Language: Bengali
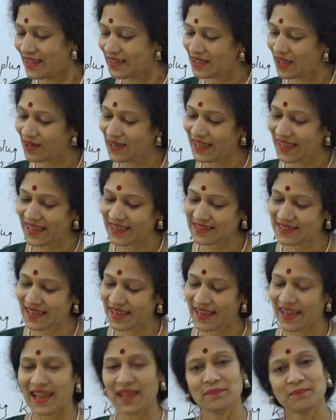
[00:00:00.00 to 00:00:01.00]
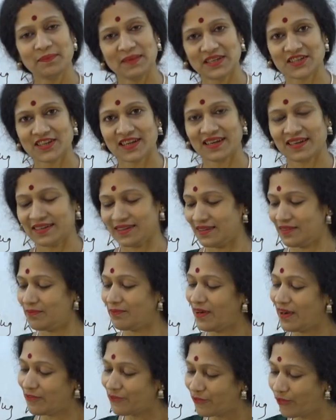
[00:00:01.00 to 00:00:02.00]
তাহলে এই যে এম মিটার
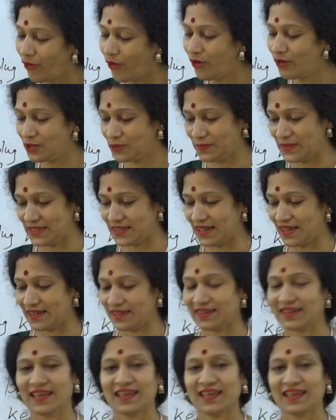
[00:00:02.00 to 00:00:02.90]
বা ভোল্ট মিটার